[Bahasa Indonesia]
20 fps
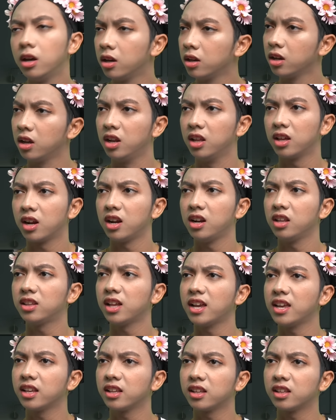giliran
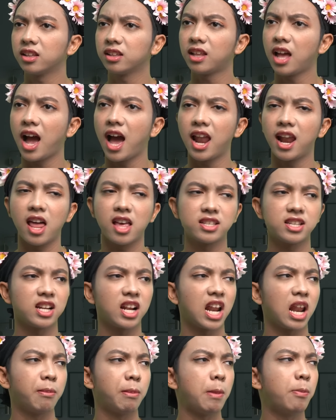ditanya tentang
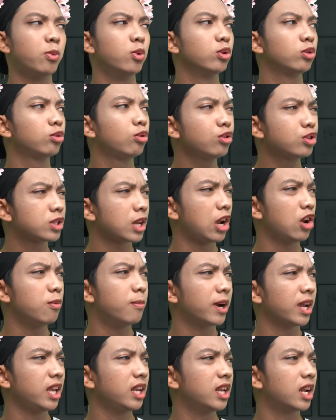alasan kenapa putus
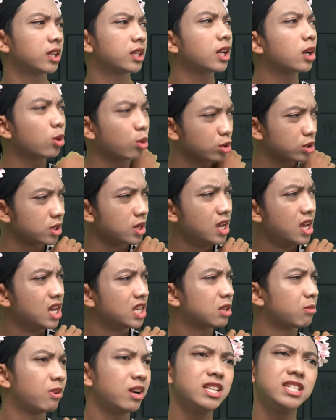selalu menghindar terus.
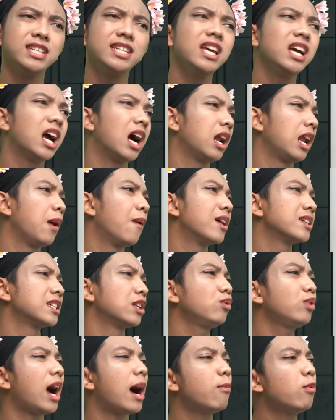Sebenarnya di sini nggak dewasa
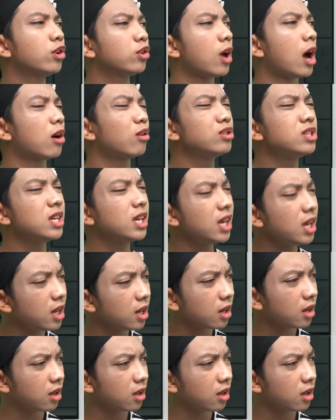tuh kamu atau aku sih Ki?